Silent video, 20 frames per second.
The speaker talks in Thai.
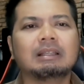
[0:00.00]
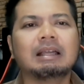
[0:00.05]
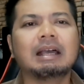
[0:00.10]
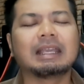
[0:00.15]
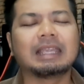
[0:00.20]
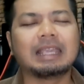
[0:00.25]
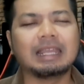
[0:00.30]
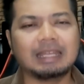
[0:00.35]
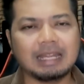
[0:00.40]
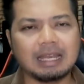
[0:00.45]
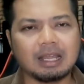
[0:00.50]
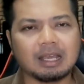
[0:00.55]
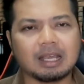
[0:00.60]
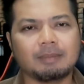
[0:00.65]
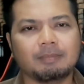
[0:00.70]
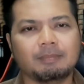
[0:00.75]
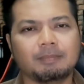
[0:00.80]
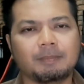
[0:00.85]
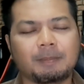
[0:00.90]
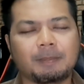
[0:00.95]
เลิกคิดได้แล้
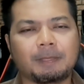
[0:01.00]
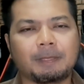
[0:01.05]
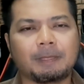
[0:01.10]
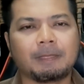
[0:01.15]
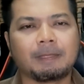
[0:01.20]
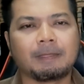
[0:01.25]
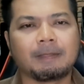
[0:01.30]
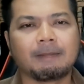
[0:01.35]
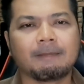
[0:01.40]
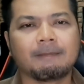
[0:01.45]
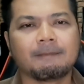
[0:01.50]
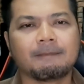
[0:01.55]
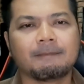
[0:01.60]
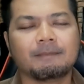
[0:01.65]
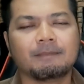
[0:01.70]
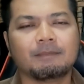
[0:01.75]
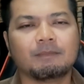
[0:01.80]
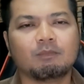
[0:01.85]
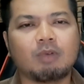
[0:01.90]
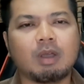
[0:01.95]
วครับ
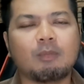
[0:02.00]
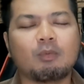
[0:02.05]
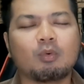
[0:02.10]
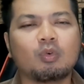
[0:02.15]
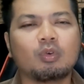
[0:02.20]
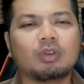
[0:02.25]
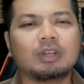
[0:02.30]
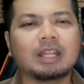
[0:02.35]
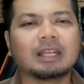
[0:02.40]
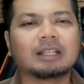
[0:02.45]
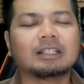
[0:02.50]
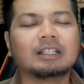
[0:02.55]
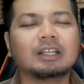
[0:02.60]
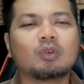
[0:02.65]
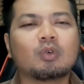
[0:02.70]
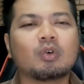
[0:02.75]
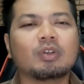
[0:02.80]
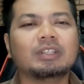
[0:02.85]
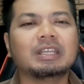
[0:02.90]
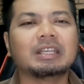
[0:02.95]
ว่าพวกคุณนั้น
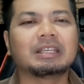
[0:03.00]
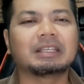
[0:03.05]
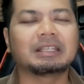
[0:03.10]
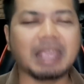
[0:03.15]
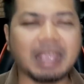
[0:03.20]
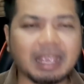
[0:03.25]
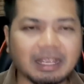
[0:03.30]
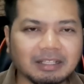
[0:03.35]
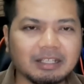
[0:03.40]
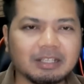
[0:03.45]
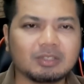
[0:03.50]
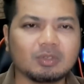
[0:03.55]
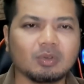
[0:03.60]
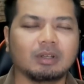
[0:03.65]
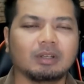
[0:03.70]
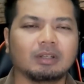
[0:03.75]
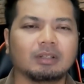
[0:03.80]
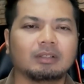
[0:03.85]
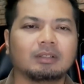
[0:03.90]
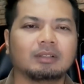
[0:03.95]
คือคนที่เก่งที่
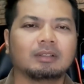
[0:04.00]
สุด